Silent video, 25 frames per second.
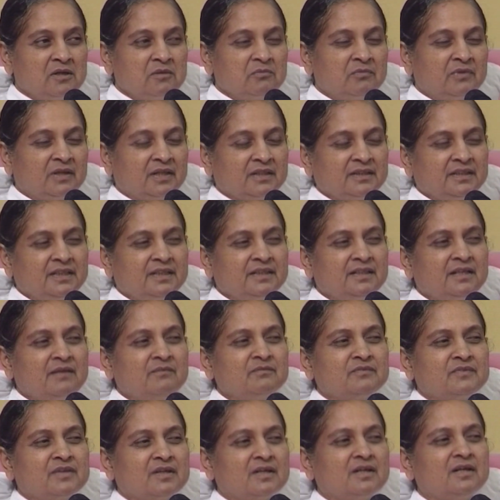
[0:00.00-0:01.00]
मरते
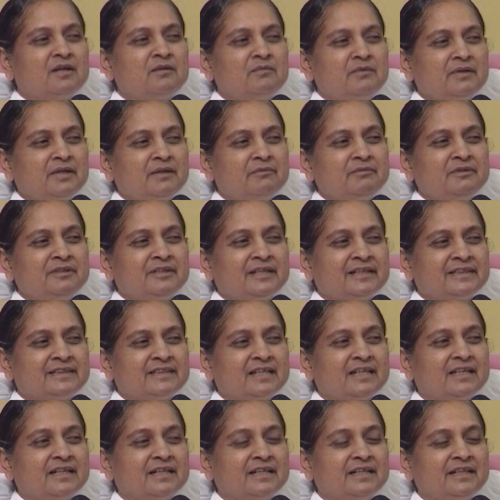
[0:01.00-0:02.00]
दम तक हमें अभी
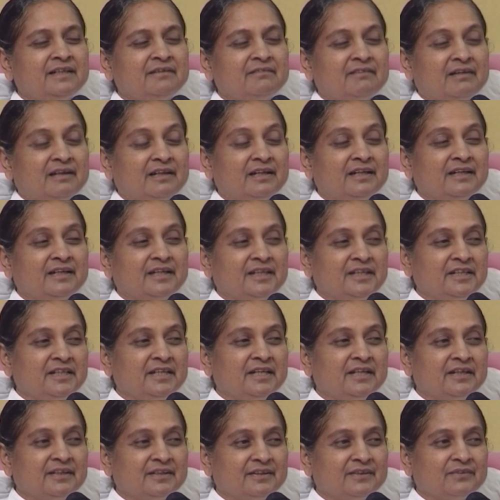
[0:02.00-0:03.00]
ऐसा लगने वाला
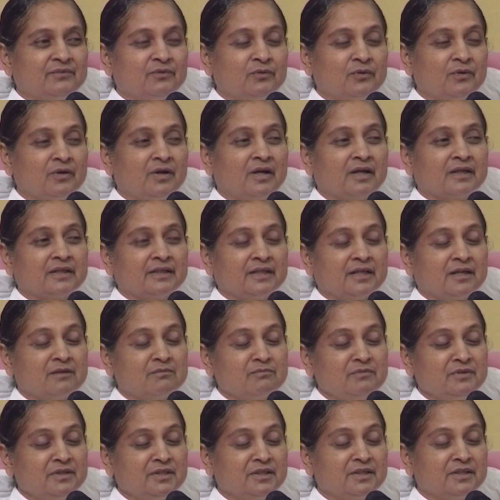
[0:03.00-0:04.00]
नहीं है होगा कि
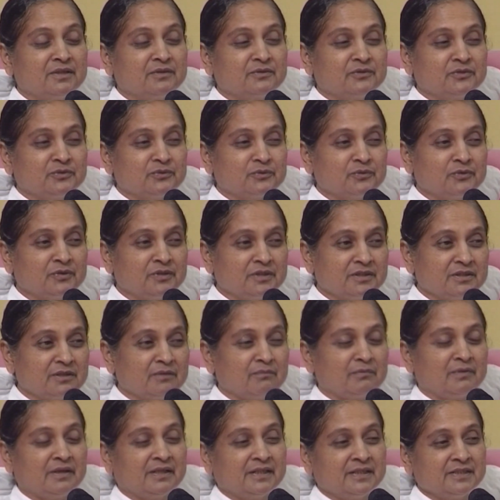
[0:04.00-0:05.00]
हमें जो कुछ
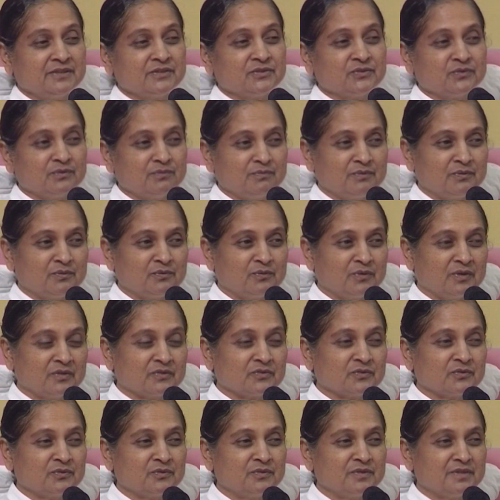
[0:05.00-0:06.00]
हमारे जीवन में हुआ
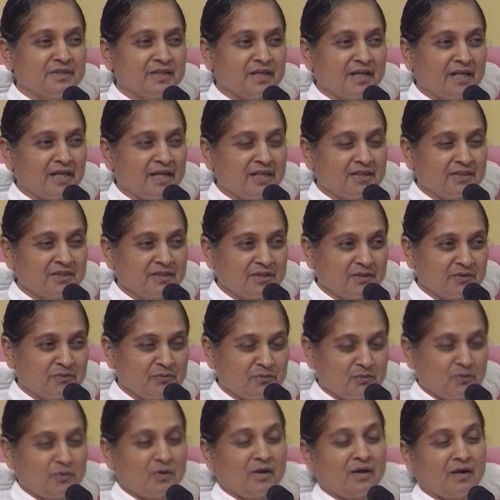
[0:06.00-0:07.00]
सो न्याय ही
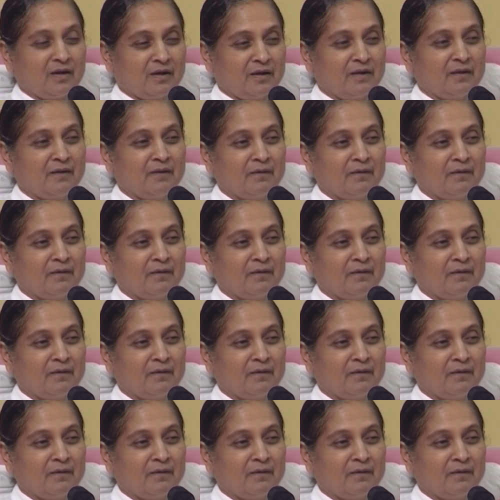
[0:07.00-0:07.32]
हुआ